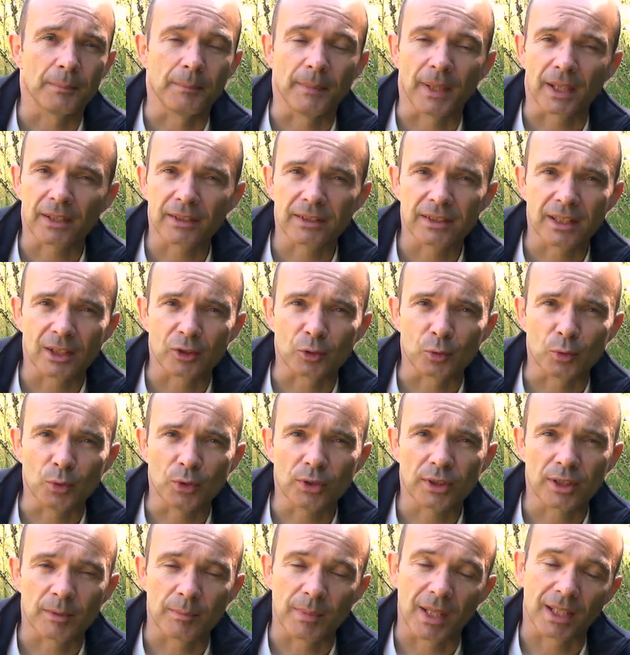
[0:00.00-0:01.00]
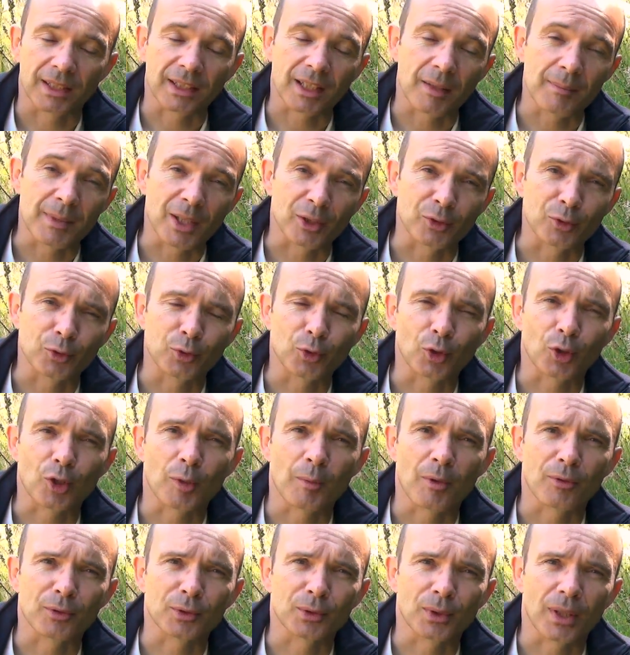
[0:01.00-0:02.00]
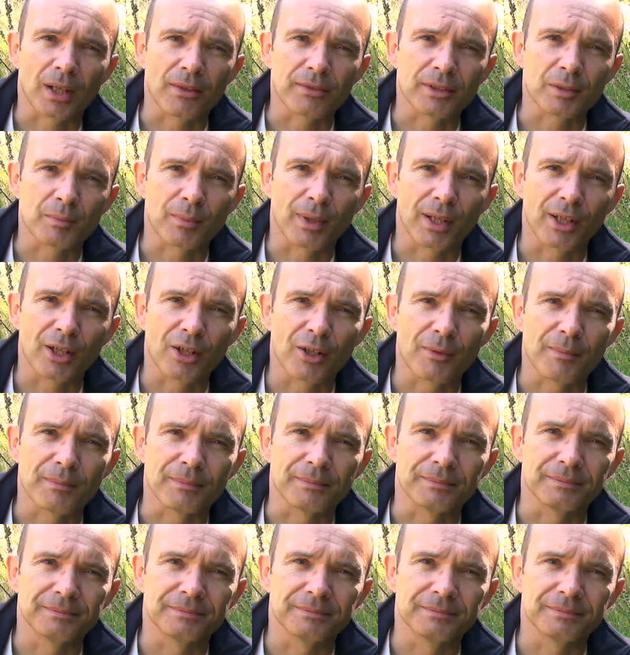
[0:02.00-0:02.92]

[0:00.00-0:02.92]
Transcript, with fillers: Merci à tous et à très bientôt sur commentphotographie.com.